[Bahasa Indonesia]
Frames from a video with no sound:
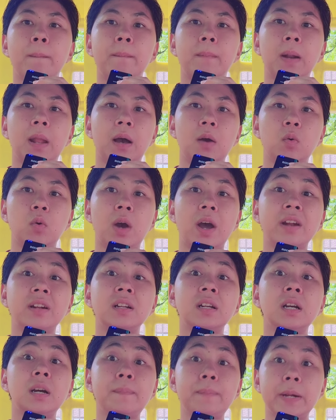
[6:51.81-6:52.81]
melakukan
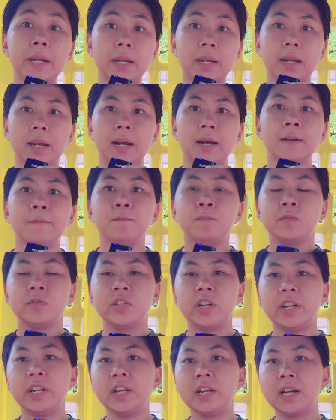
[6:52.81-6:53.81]
ngebrik ya.
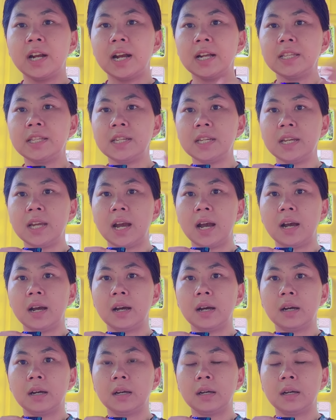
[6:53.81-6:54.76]
Jadi gaji yang